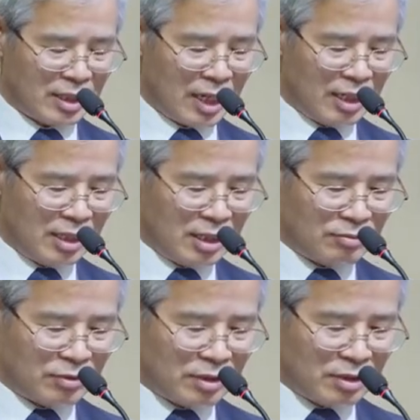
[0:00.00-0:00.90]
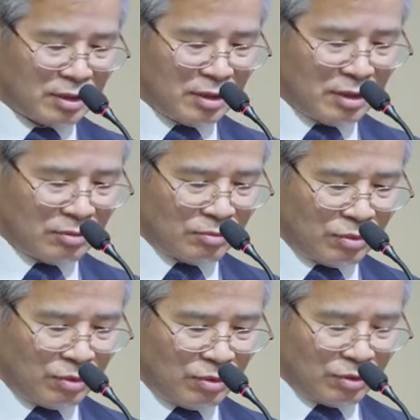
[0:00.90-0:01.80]
하나님은
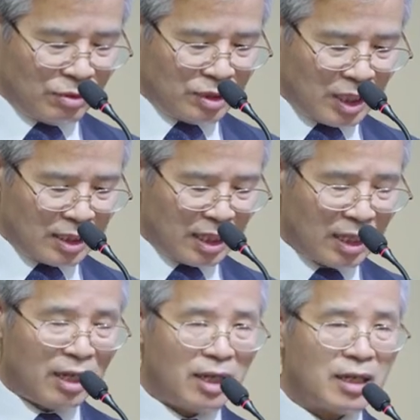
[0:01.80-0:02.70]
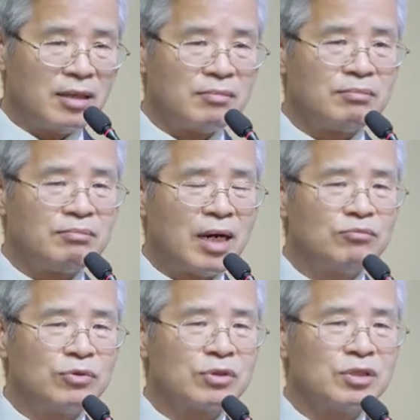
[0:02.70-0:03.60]
모든 세상의
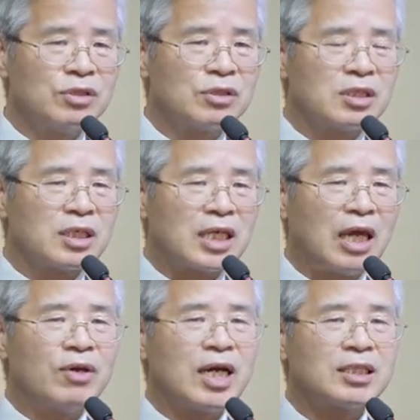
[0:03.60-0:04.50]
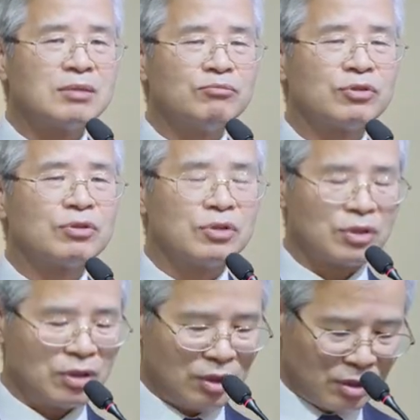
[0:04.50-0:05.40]
만물을 계획하신 분,
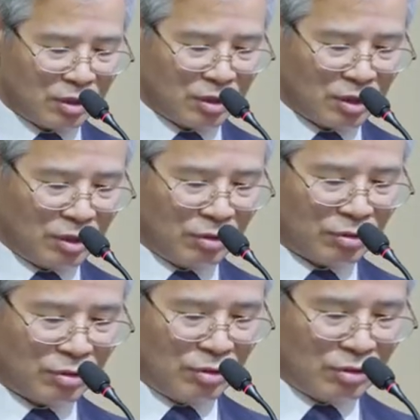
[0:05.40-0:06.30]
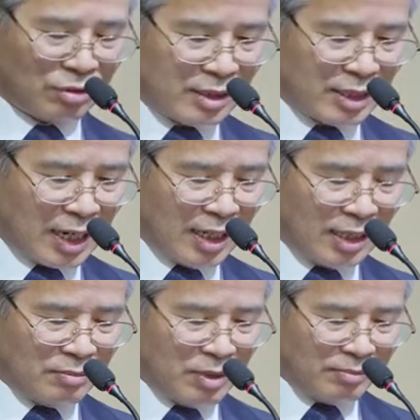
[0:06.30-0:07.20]
그리고 또
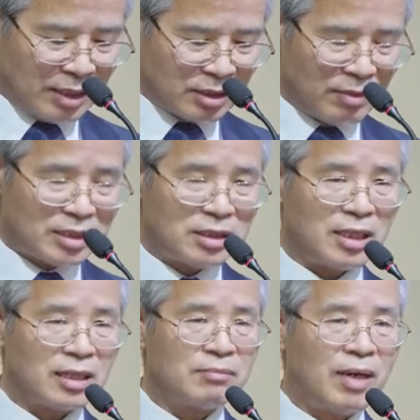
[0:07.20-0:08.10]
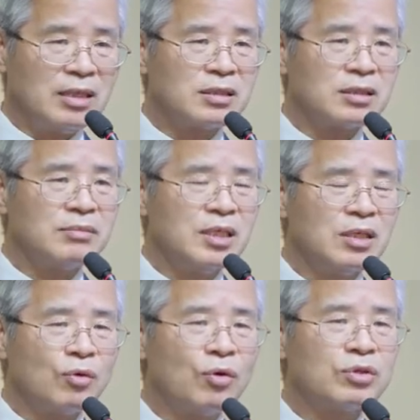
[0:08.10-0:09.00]
하나님이 말씀하실 때 그
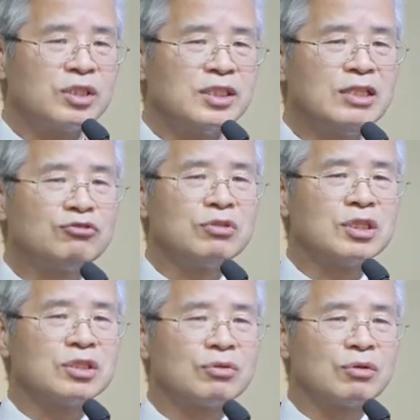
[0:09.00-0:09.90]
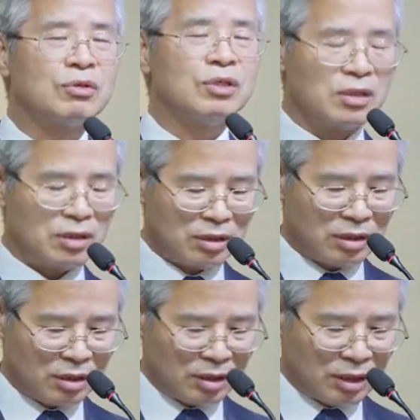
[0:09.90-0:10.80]
말씀이 곧 예수 그리스도
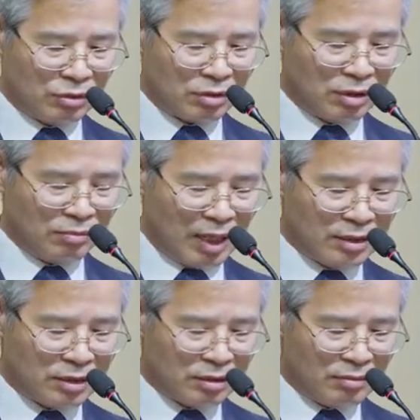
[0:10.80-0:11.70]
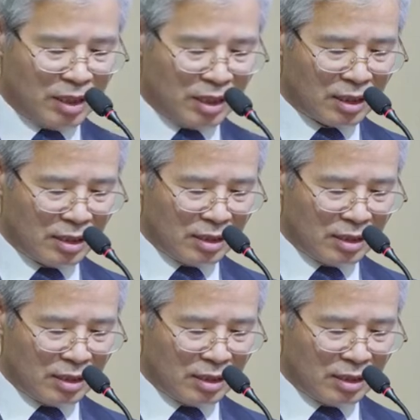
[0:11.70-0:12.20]
그리고 그 말씀이